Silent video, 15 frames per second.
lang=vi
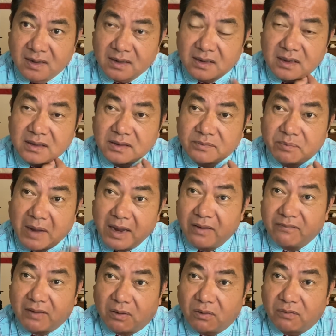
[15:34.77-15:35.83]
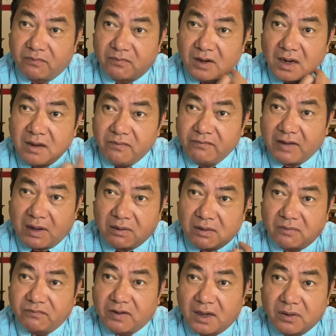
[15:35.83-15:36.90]
cứ bay vào lấn vào
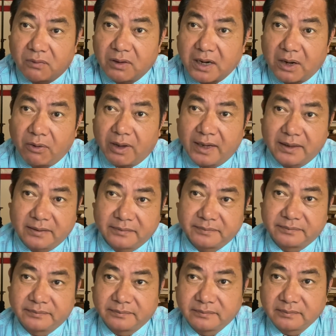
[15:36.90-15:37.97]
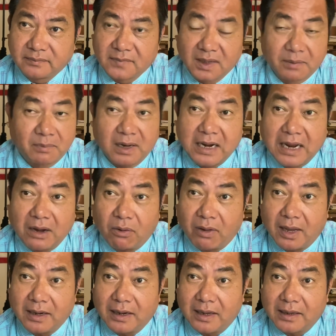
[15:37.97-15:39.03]
không phận của Đài Loan mà Đài
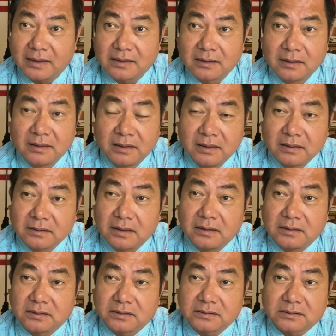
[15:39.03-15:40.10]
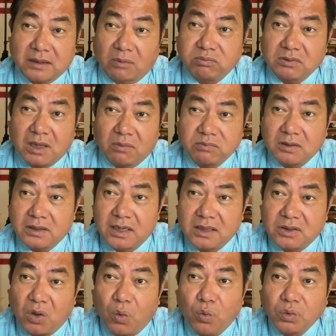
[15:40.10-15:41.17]
Loan là từ tổng thống cho
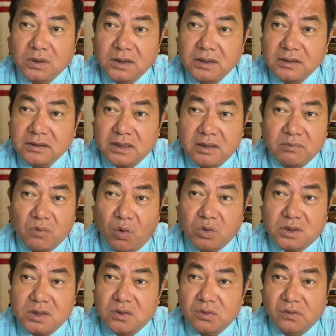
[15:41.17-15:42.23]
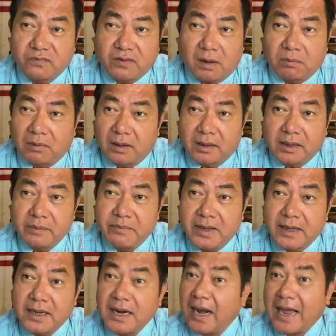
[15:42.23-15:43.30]
đến thủ tướng cho đến bộ trưởng quốc phòng là cái
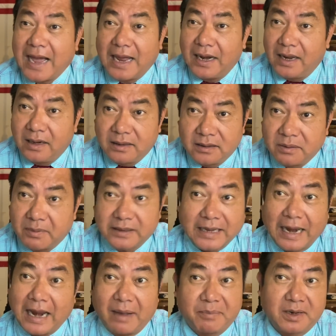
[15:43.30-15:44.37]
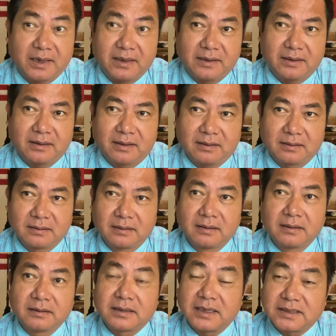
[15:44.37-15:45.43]
miệng cứ la lên nhưng mà chả làm được cái gì hết
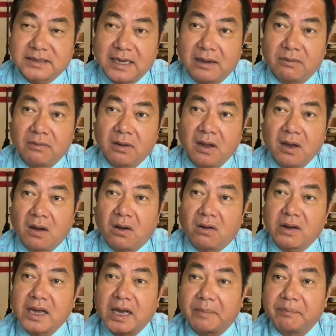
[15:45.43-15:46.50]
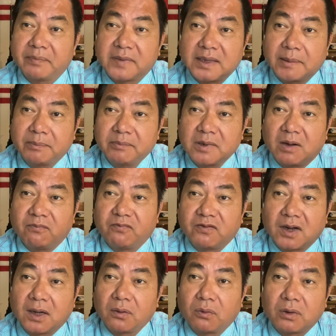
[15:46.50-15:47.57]
thì sao họ gặm nhắm không
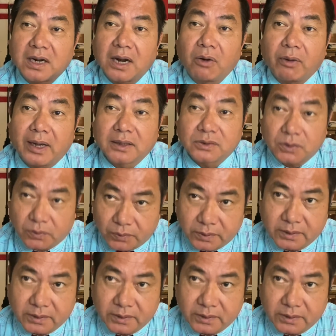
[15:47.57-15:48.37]
phận của Đài Loan rồi